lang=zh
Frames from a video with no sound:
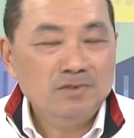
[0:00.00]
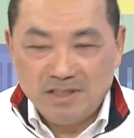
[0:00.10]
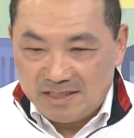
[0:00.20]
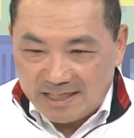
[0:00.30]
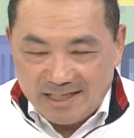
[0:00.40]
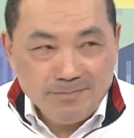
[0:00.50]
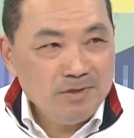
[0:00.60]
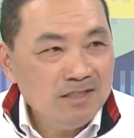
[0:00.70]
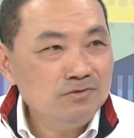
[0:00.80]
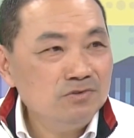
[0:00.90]
以前一
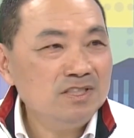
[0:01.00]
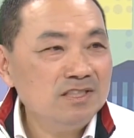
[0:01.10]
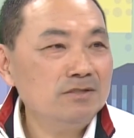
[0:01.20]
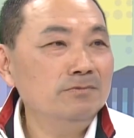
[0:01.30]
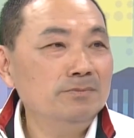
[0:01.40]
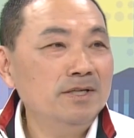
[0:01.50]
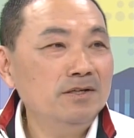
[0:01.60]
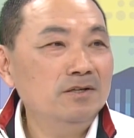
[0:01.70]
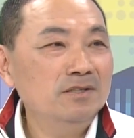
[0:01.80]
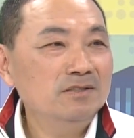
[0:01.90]
贫如洗，什么都没
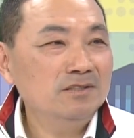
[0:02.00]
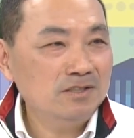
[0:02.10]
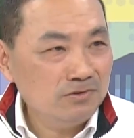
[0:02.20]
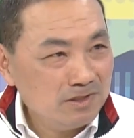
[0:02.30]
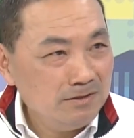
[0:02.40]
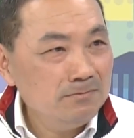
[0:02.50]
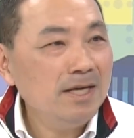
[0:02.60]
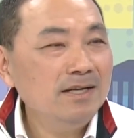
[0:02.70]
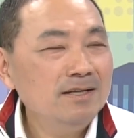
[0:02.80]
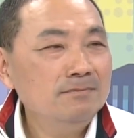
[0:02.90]
有，也就是因
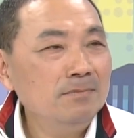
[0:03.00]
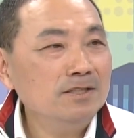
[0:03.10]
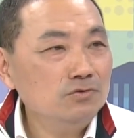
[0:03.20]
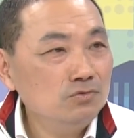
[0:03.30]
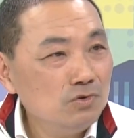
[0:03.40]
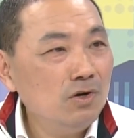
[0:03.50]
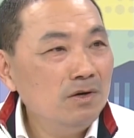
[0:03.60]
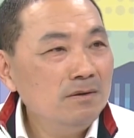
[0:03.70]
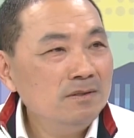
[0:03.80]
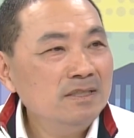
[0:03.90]
为卖猪肉，
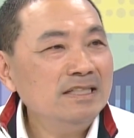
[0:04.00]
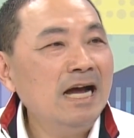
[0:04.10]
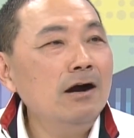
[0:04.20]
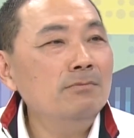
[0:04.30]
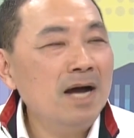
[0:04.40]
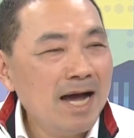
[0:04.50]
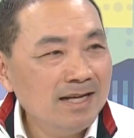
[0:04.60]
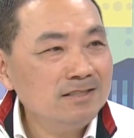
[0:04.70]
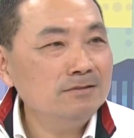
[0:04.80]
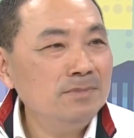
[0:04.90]
养我们
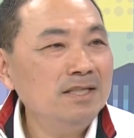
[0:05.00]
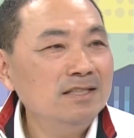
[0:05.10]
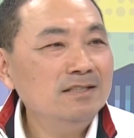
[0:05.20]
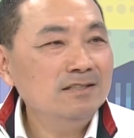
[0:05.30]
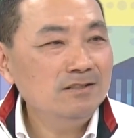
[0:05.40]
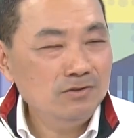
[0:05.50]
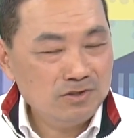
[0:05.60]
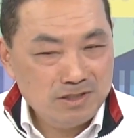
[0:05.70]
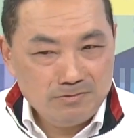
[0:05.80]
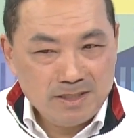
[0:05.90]
孩子们，是是，有
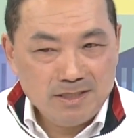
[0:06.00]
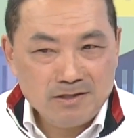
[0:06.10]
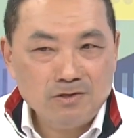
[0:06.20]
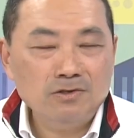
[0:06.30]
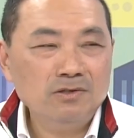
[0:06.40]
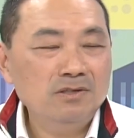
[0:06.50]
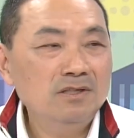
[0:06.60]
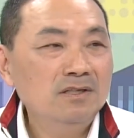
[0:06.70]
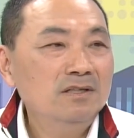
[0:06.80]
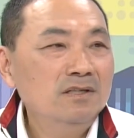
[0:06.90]
机会能够
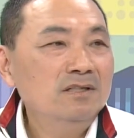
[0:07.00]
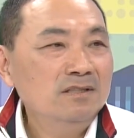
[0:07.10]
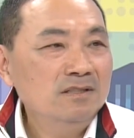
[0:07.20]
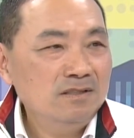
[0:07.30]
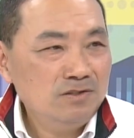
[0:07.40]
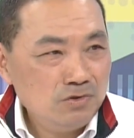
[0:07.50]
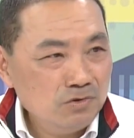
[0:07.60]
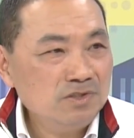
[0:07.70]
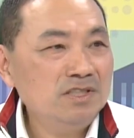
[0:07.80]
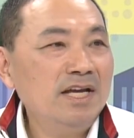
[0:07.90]
求
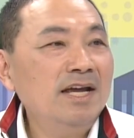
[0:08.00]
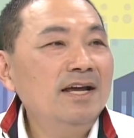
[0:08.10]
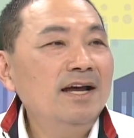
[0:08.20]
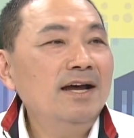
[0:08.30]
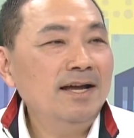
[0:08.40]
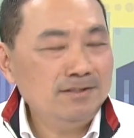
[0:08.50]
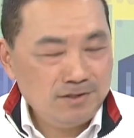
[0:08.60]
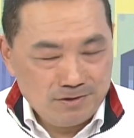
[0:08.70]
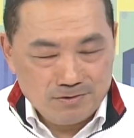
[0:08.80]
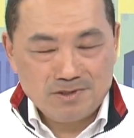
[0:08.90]
学教育，
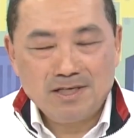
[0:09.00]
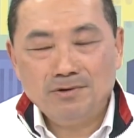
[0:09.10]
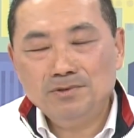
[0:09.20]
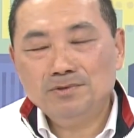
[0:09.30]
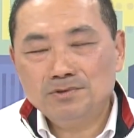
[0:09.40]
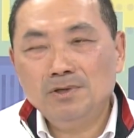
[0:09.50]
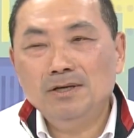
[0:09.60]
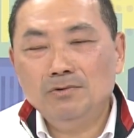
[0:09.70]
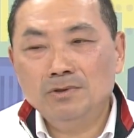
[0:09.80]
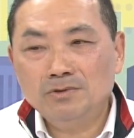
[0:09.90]
对对，在社会上。所
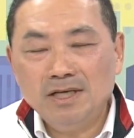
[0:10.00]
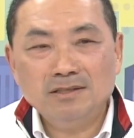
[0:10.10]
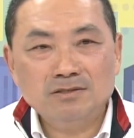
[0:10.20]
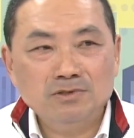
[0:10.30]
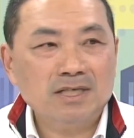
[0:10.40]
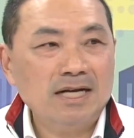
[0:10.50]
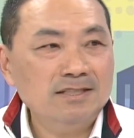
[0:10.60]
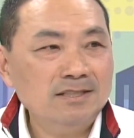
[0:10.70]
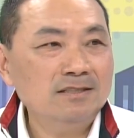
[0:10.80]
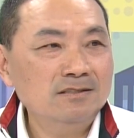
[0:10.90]
以我对猪的感
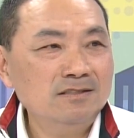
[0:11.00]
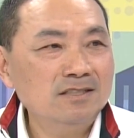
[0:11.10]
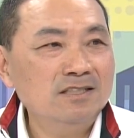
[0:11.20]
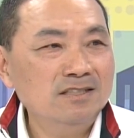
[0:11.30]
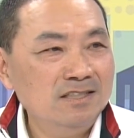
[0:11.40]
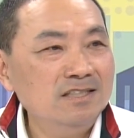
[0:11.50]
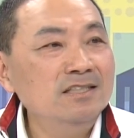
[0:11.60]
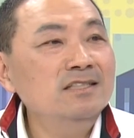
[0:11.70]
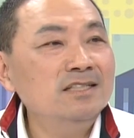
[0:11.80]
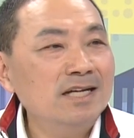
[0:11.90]
情是一个以
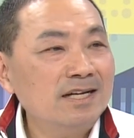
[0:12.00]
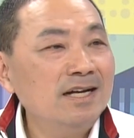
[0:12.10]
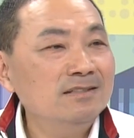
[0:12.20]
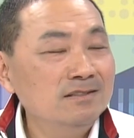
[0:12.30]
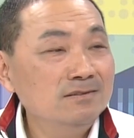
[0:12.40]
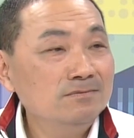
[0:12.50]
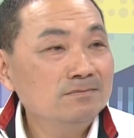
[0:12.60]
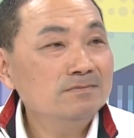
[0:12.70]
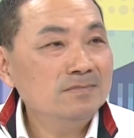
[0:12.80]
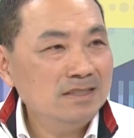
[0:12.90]
恩人来看，恩
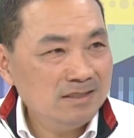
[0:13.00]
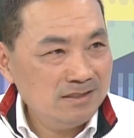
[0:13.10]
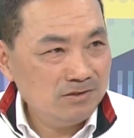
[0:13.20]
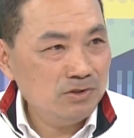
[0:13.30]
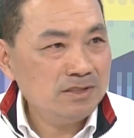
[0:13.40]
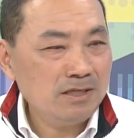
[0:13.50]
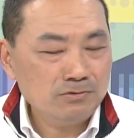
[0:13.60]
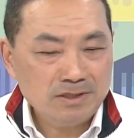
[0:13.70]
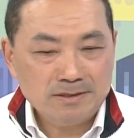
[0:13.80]
人的角度看待它，